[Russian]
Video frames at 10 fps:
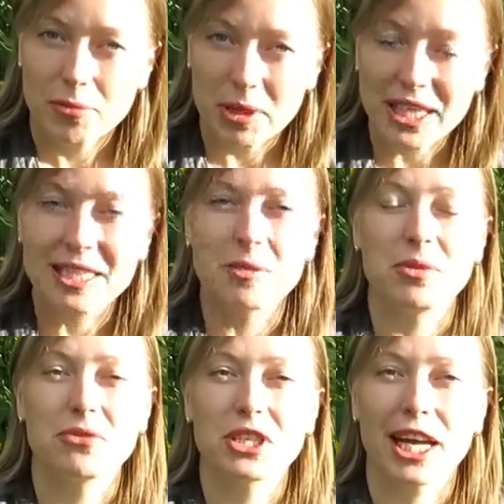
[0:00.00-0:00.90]
в
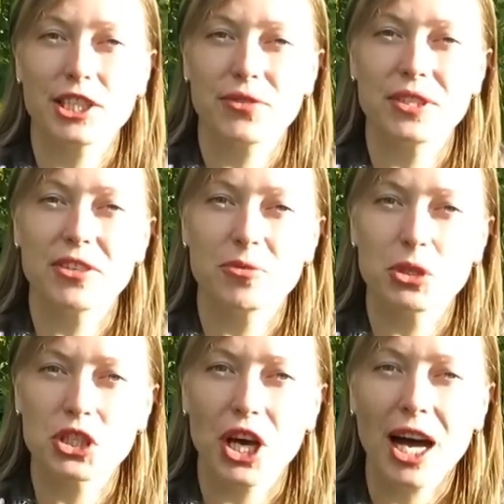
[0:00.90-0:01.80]
принципе, выращивание в
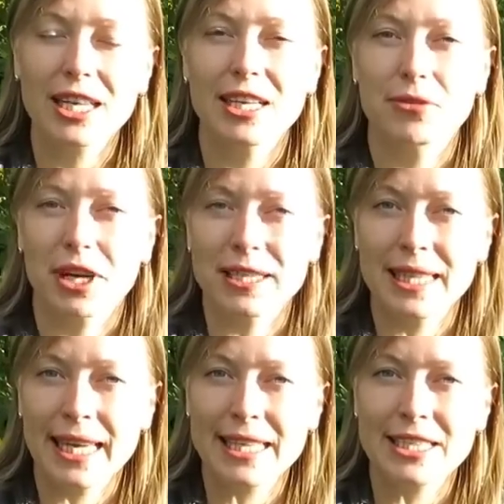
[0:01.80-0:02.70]
мешках или в
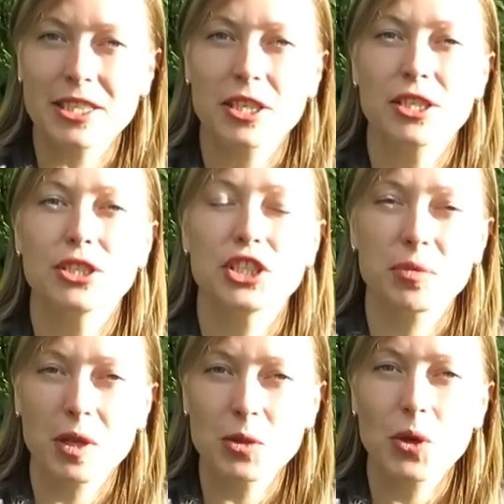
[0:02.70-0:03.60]
контейнерах,
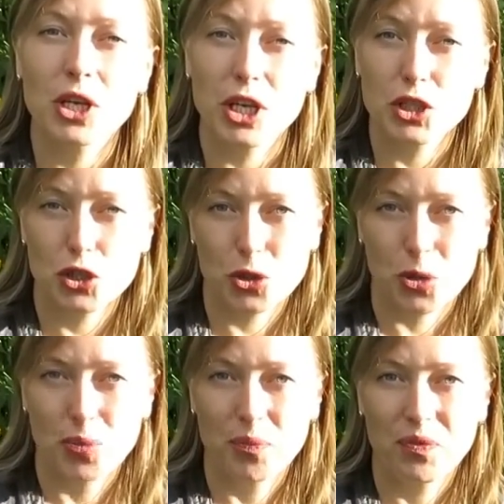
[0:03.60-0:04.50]
чем оно
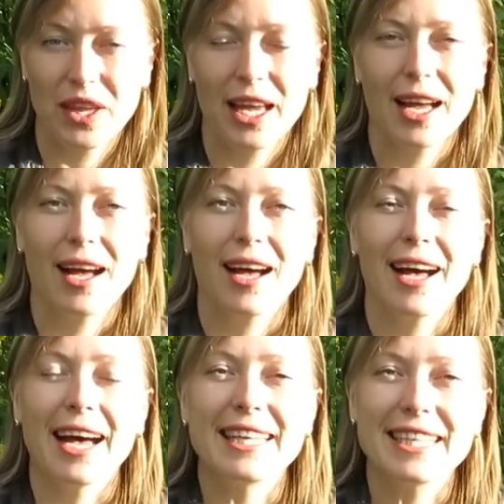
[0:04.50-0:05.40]
хорошо?
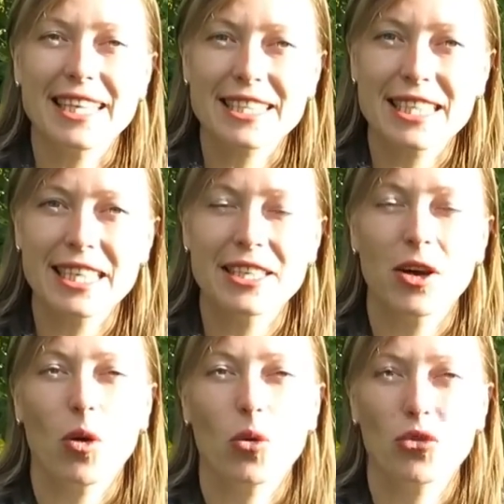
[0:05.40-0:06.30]

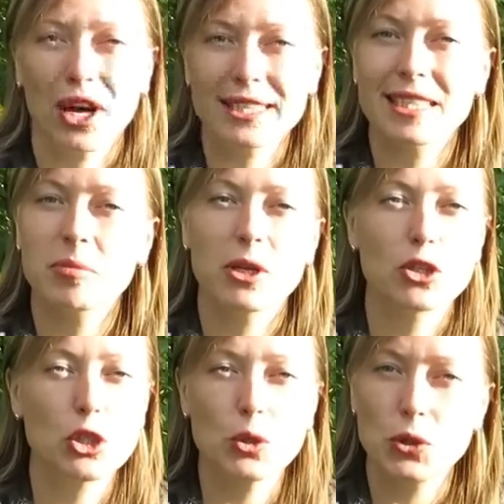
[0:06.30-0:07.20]
Если у вас
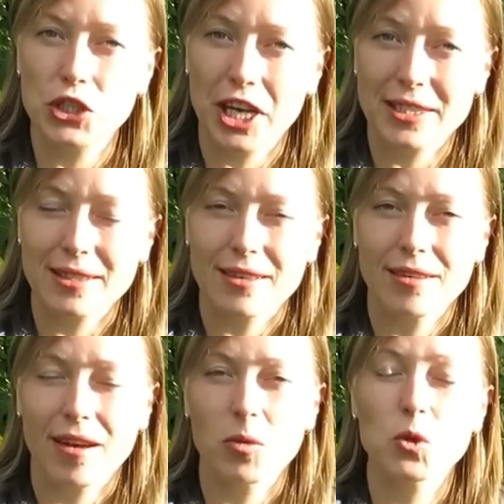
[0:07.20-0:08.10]
небольшой
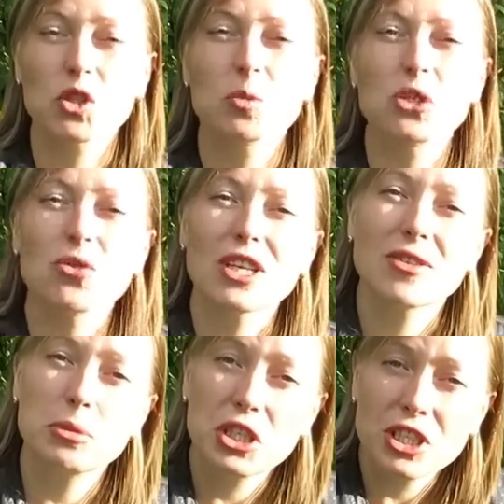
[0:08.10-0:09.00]
участок, а может быть у
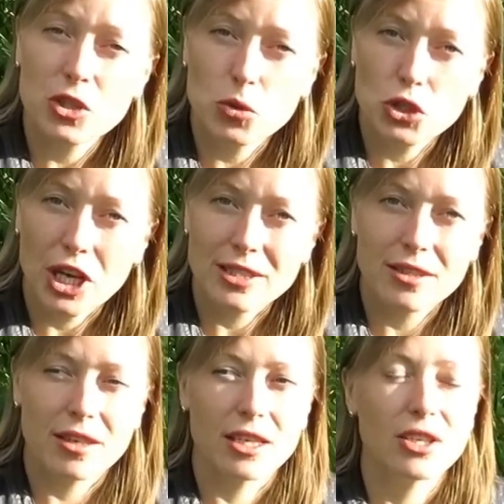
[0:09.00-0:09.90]
вас вообще нет
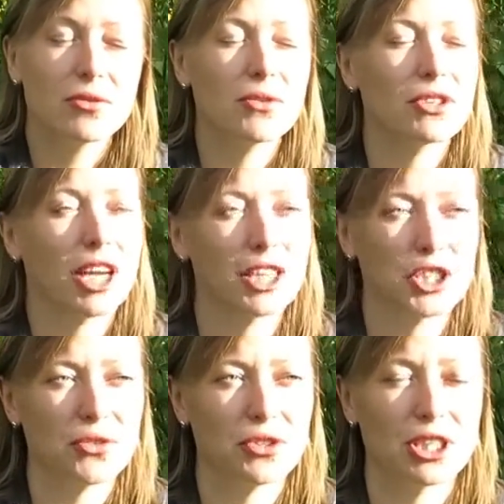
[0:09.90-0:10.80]
участка, и вы
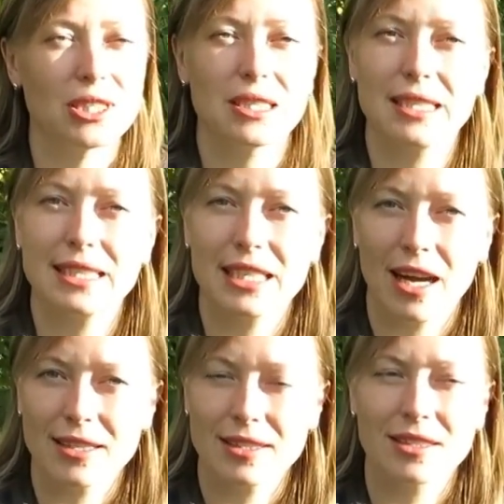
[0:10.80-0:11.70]
выращиваете на
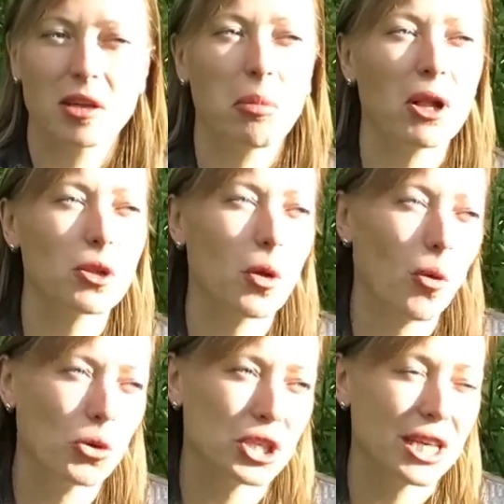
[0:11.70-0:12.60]
террасе, на
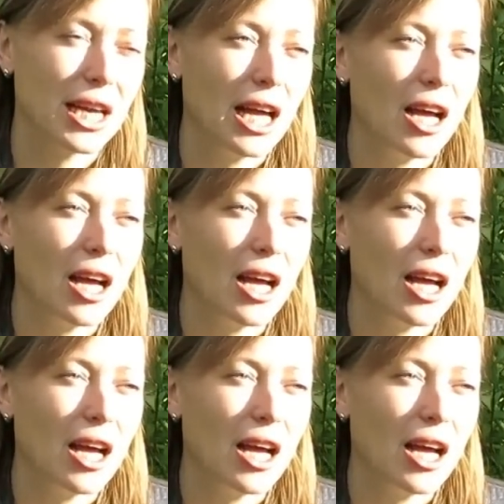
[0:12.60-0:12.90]
балконе,